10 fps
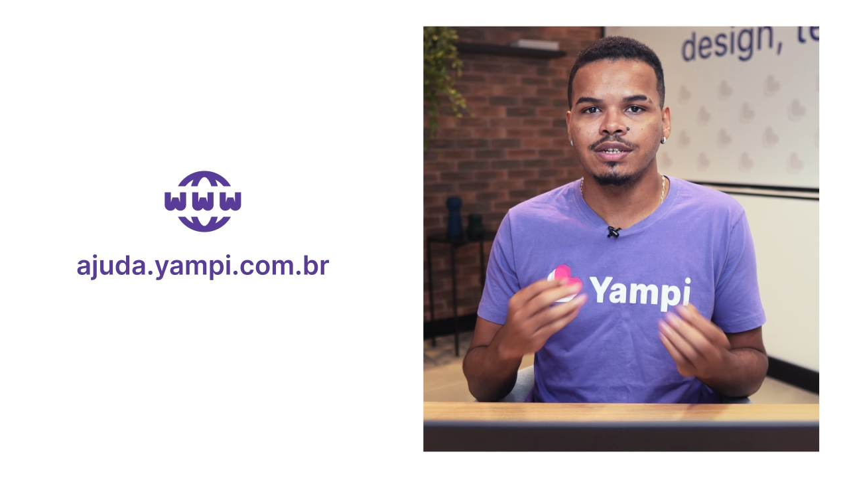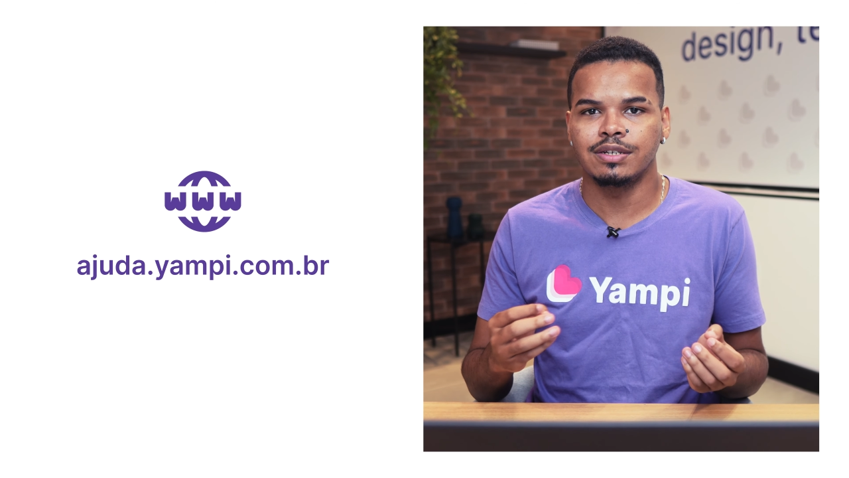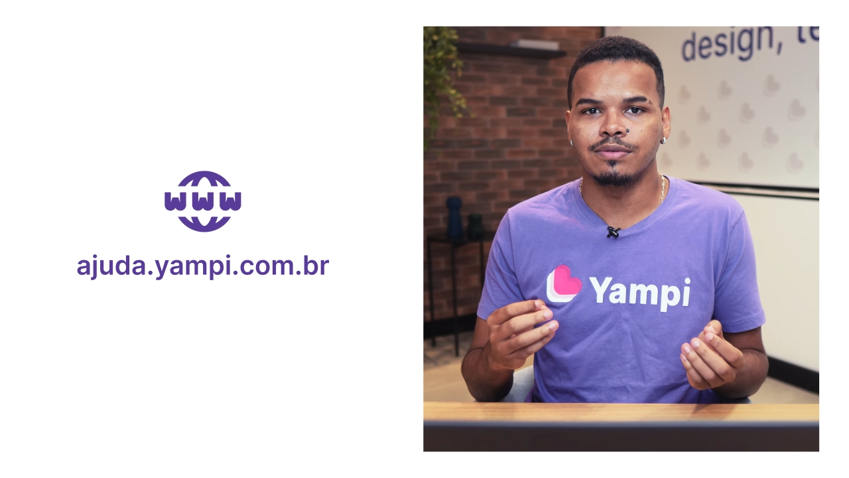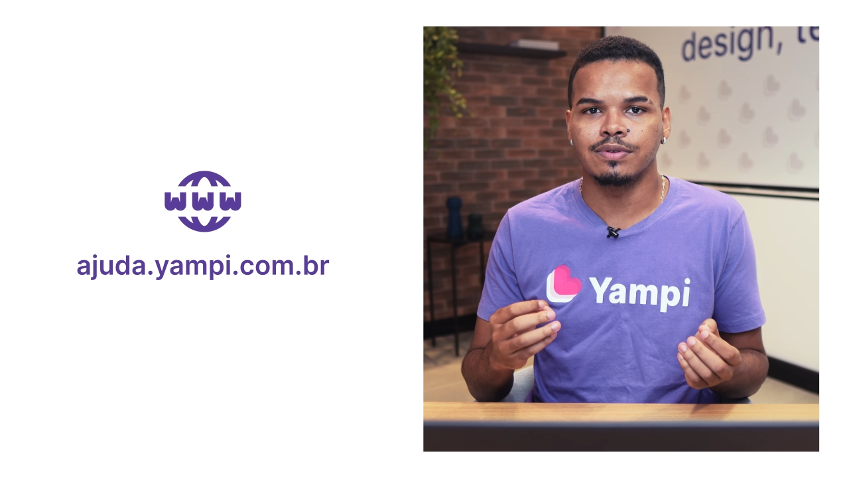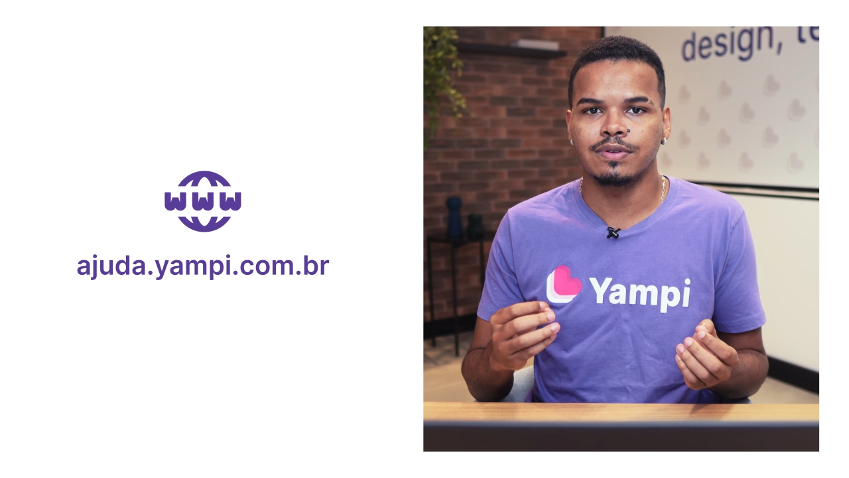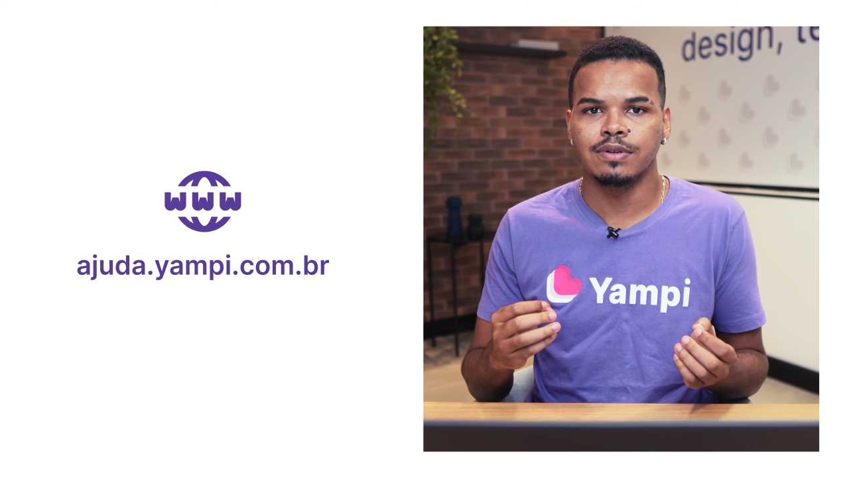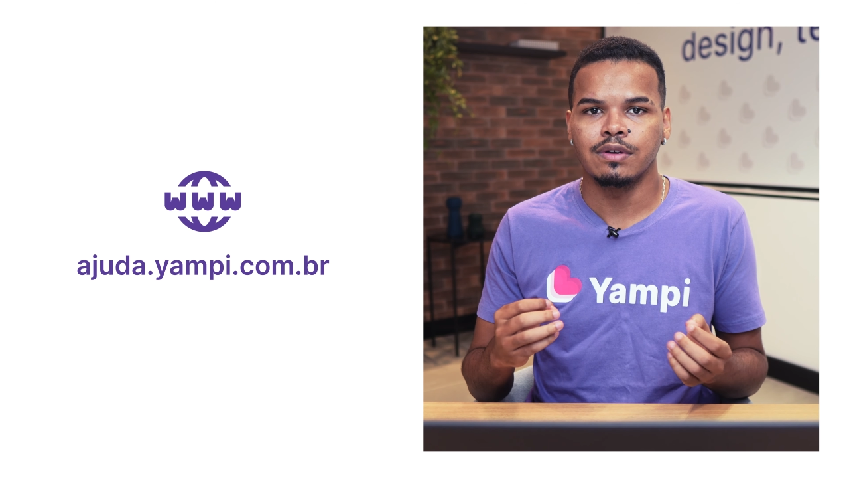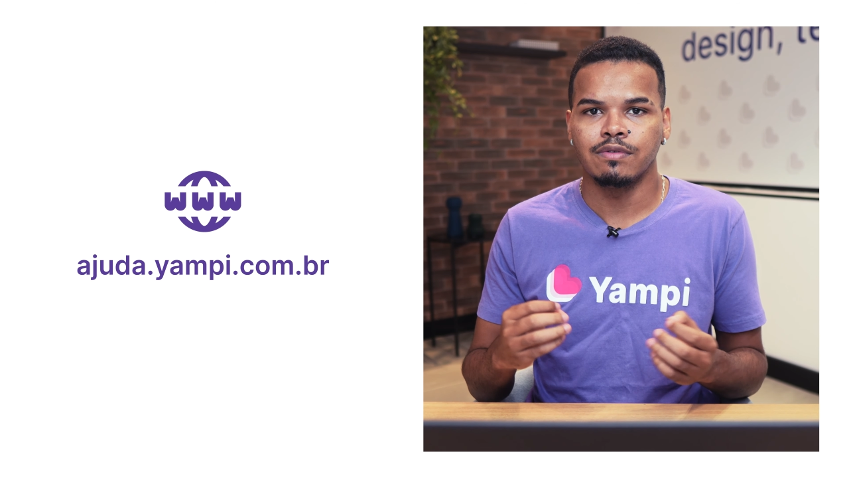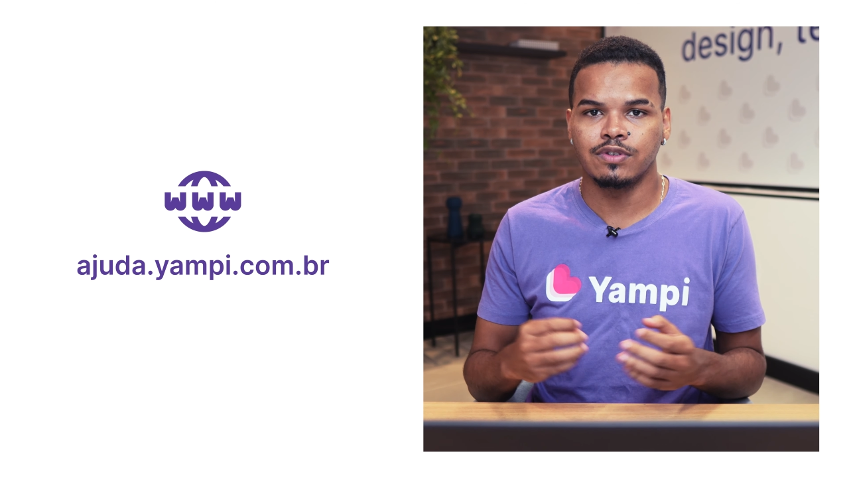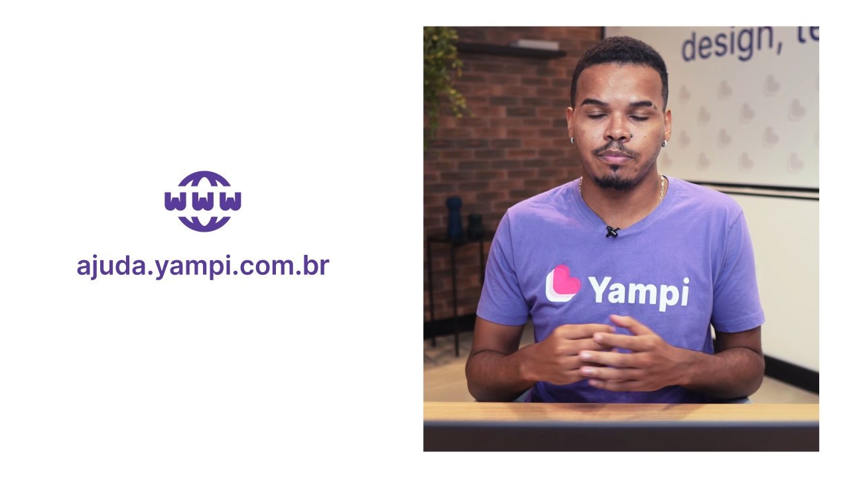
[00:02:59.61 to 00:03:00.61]
artigos.
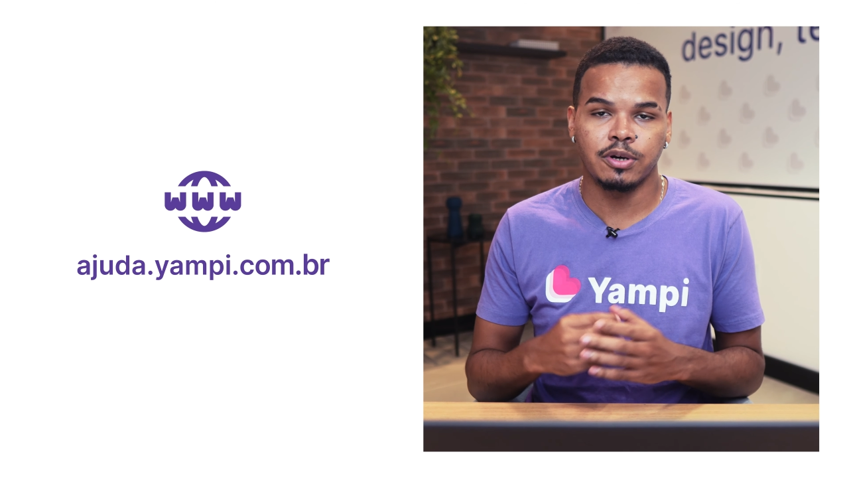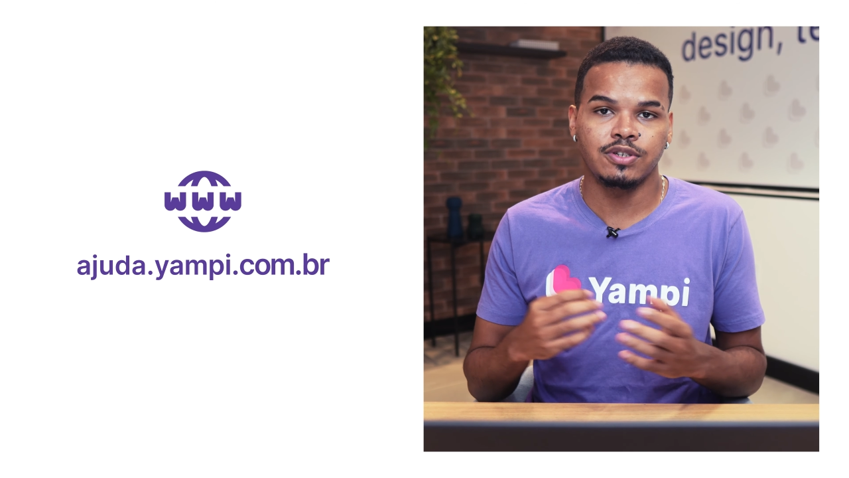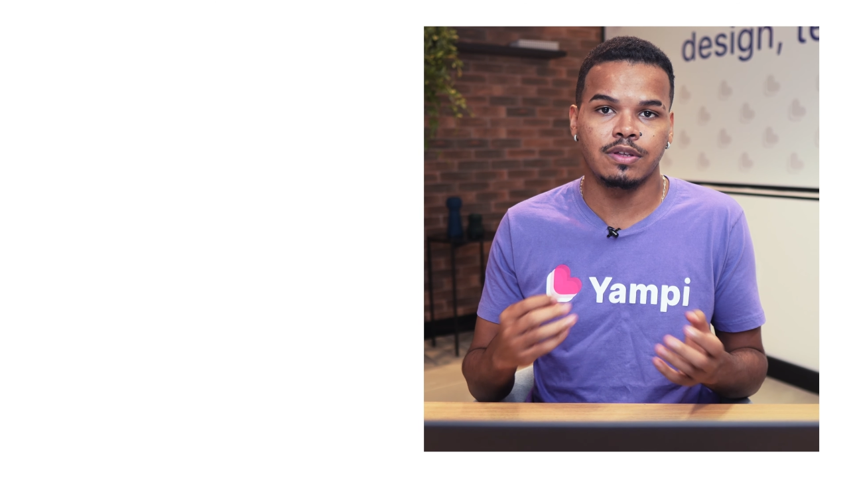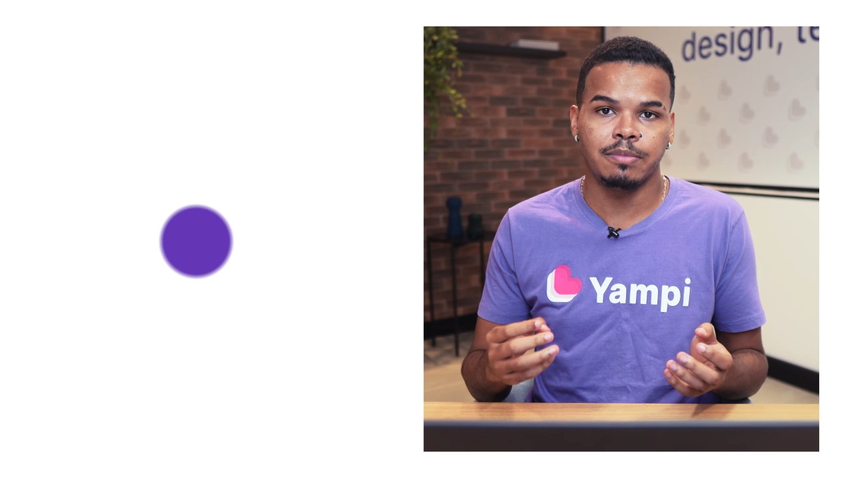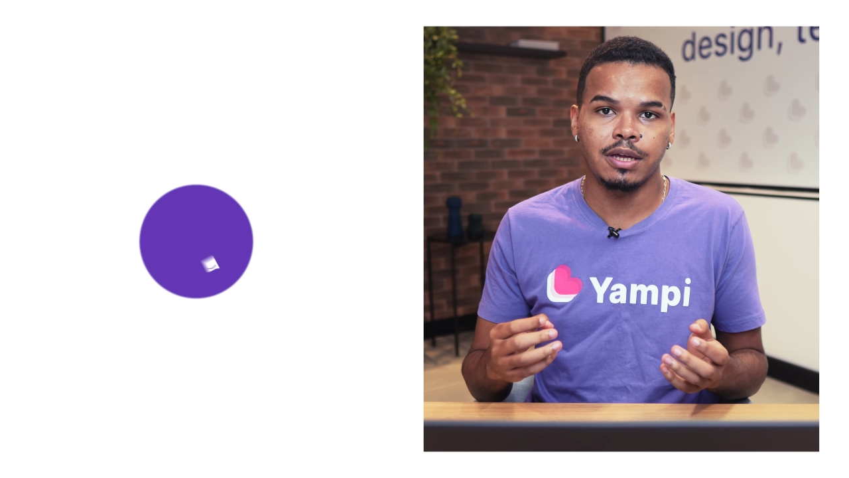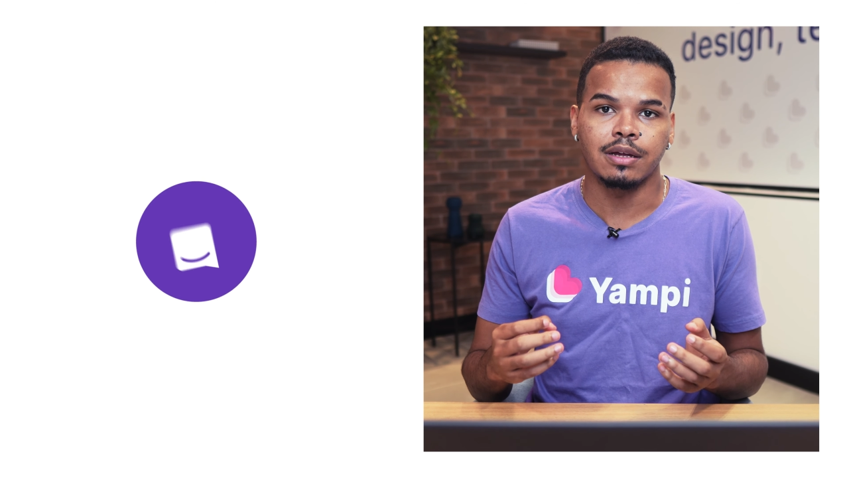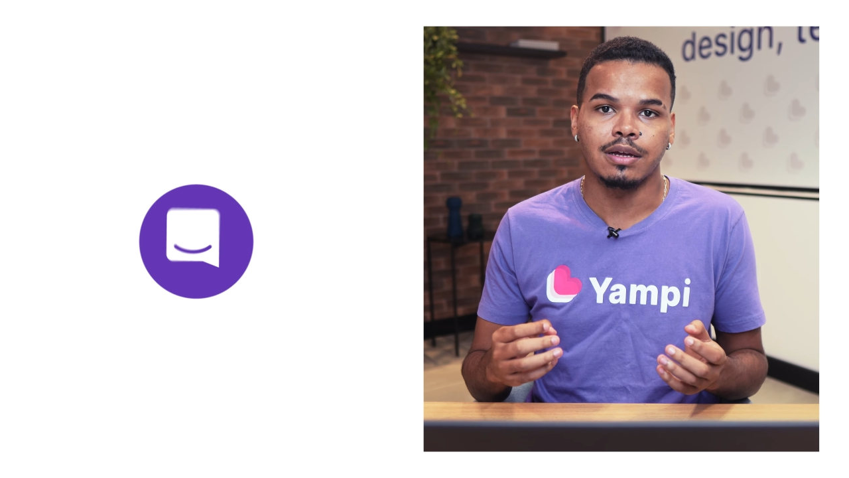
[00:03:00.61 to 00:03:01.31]
Você pode também